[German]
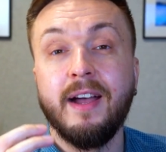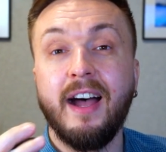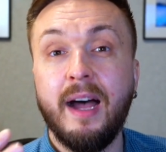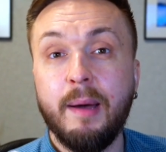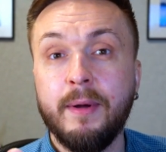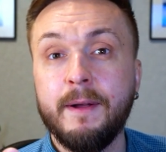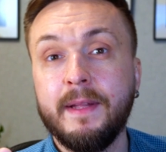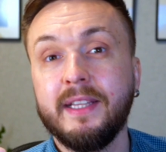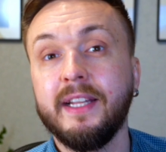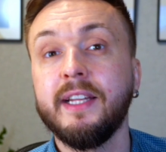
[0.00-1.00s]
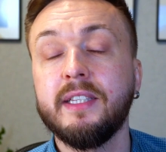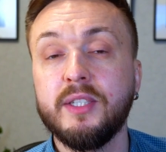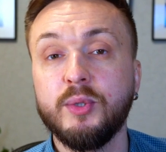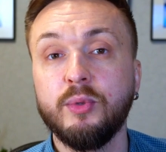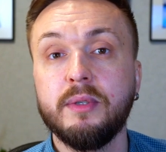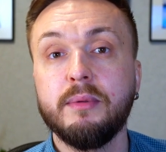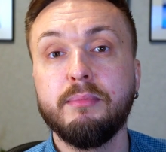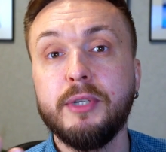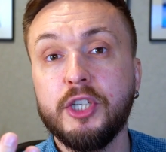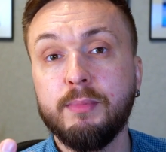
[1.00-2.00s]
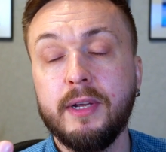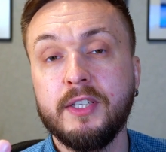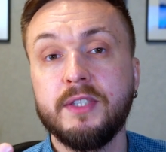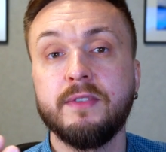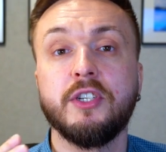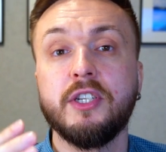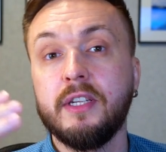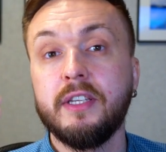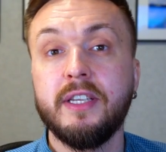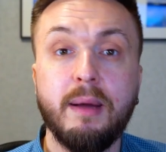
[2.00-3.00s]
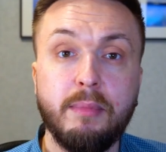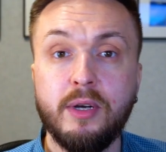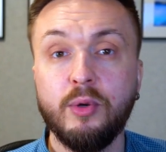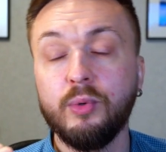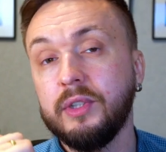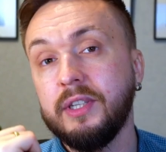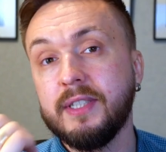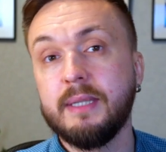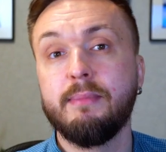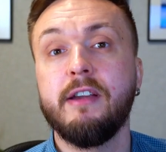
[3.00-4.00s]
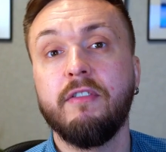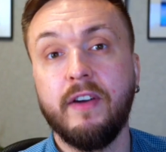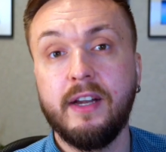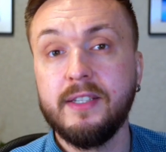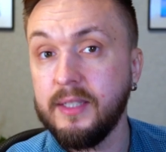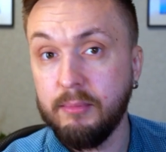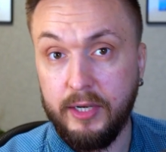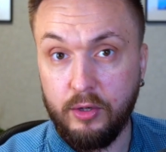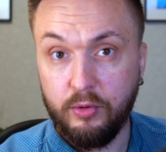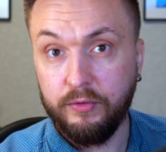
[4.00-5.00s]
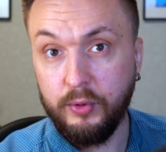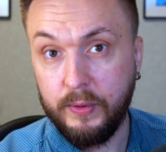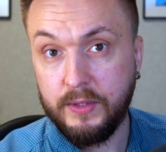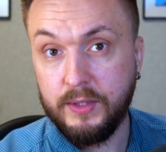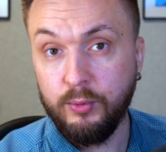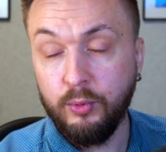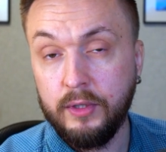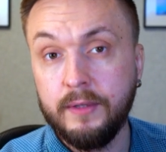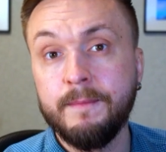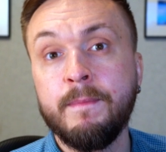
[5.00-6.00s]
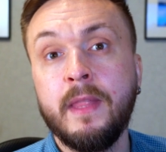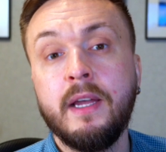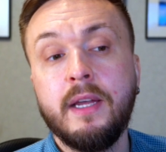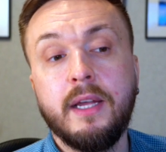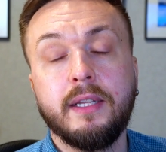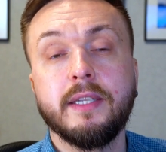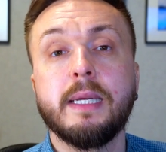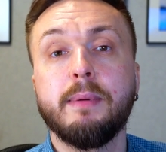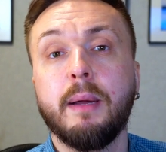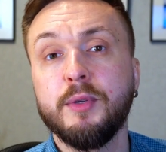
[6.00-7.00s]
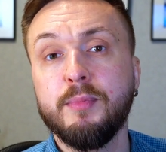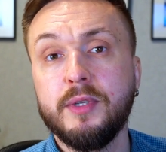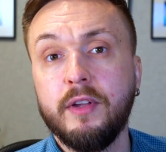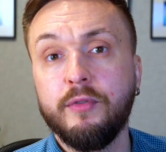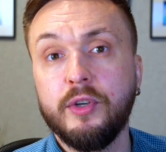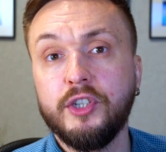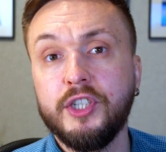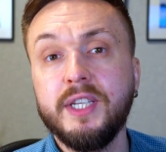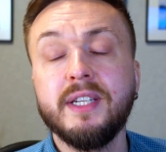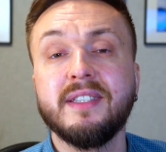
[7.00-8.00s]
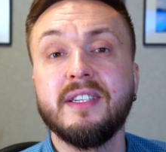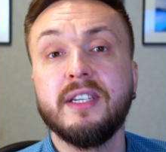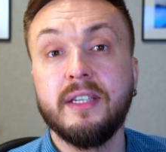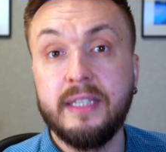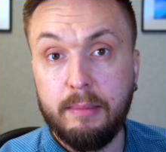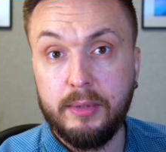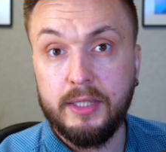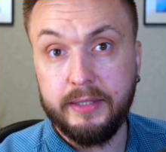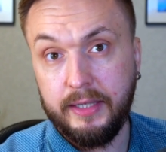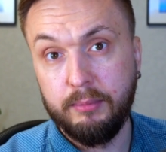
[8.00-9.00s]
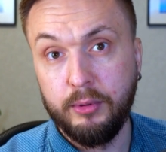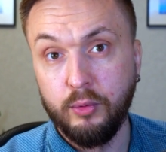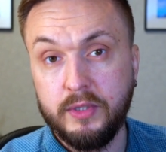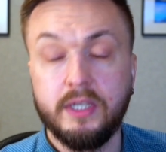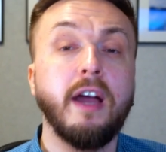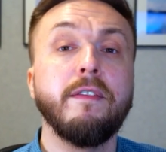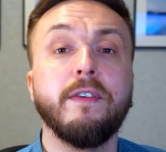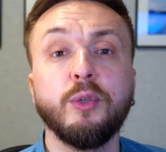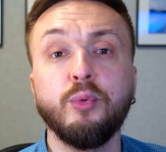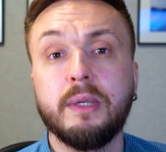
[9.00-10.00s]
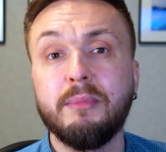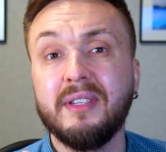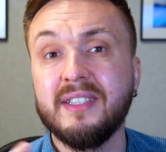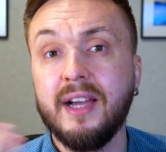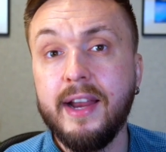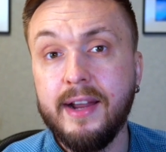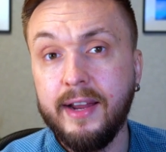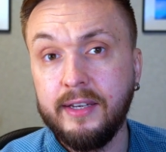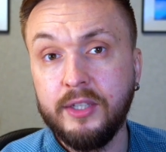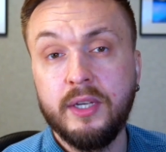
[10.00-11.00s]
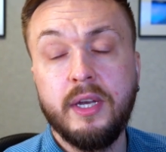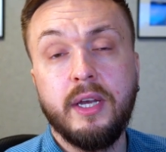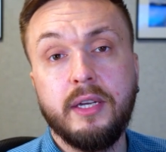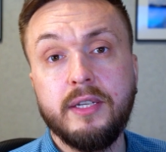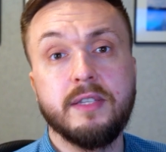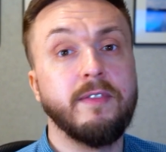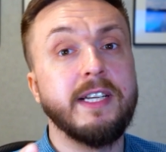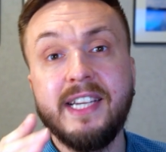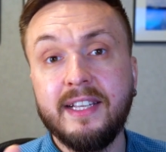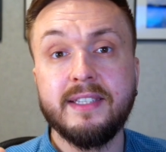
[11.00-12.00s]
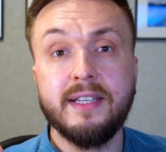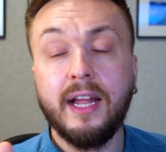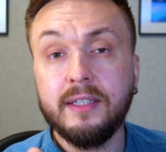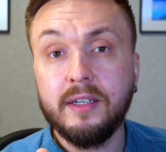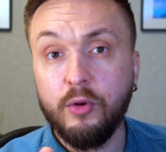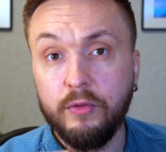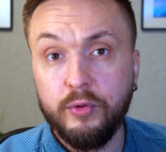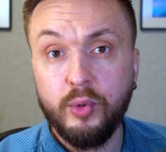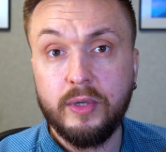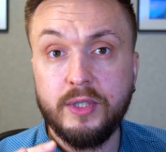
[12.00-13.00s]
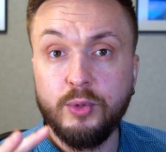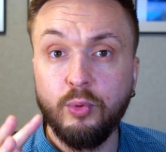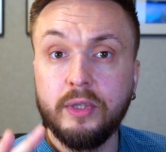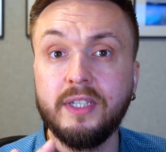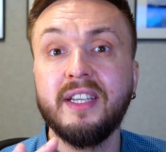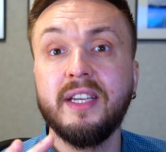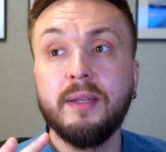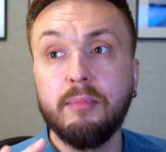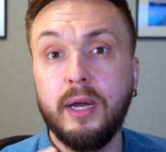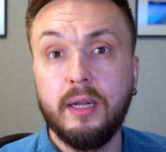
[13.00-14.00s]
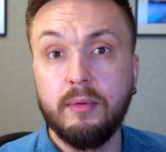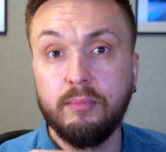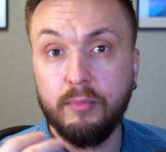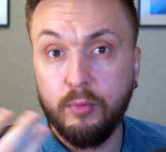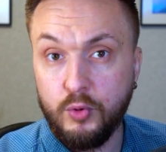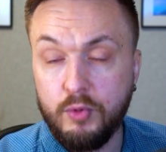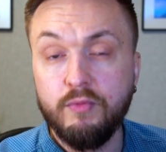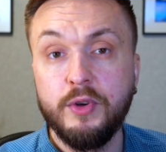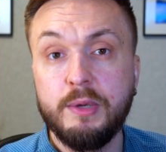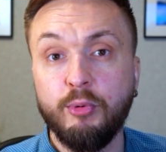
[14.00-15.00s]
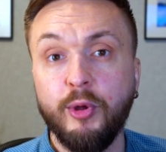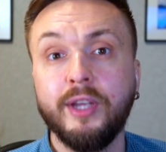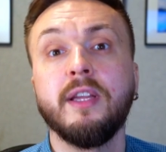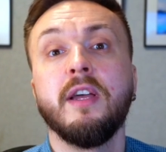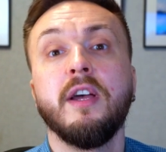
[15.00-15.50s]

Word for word: Aber dann hätte ich so ein Mischmasch zwischen YAML und XML-Files in meiner Konfiguration. Deshalb habe ich mich dafür entschieden, dass ich YAML-Dateien benutze. Einfach nur, damit es einheitlich ist, weil die ganzen anderen Konfigurationen in meinem Symfony-Projekt